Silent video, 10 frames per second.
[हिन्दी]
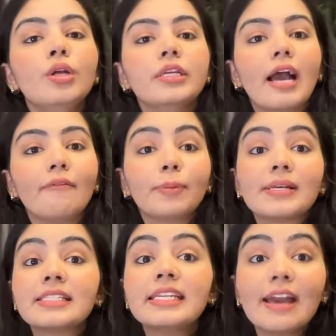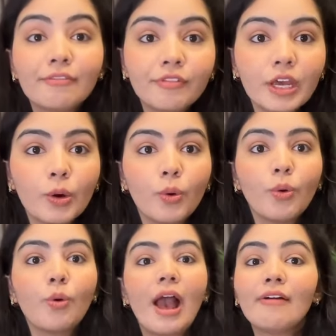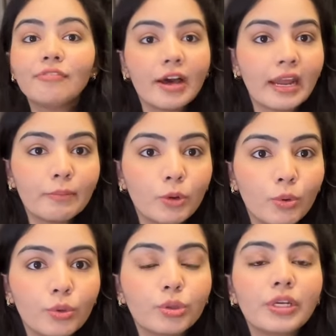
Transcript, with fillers: या आपके पास सी एफ ए हो एफ आर एम हो